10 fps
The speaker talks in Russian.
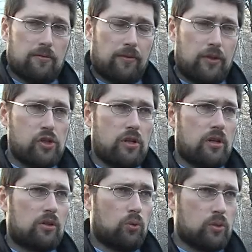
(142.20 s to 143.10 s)

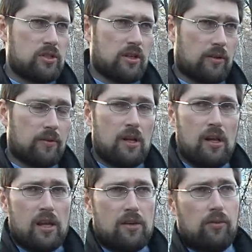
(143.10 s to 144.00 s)
Вовлечение Турции
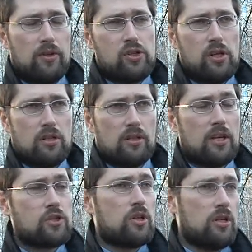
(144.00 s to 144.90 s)
и вовлечение
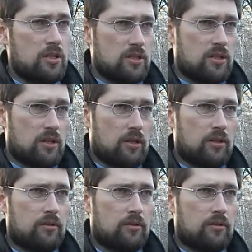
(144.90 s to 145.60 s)
даже Индии,